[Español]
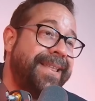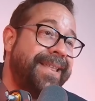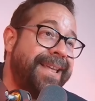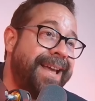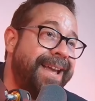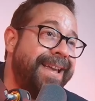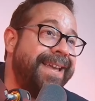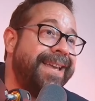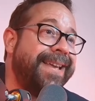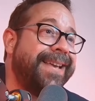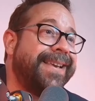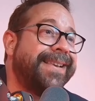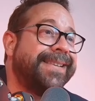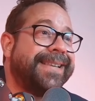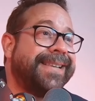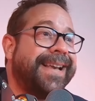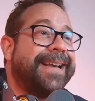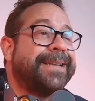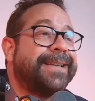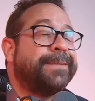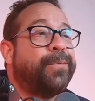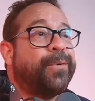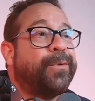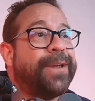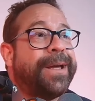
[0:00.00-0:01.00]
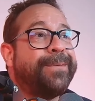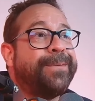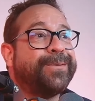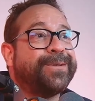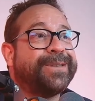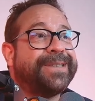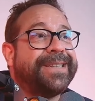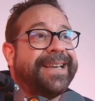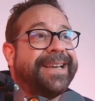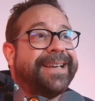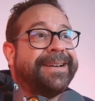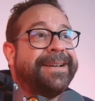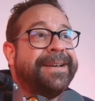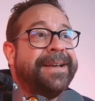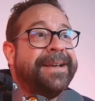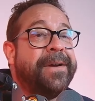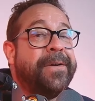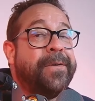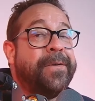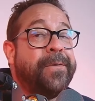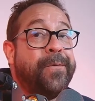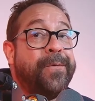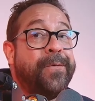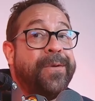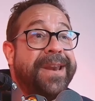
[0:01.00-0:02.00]
de ahí quizás podamos ser
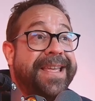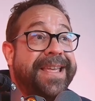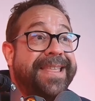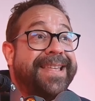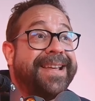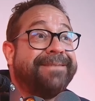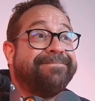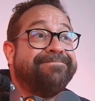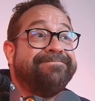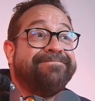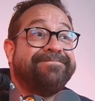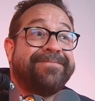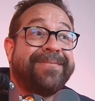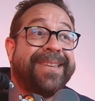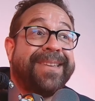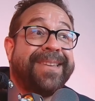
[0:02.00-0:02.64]
un líder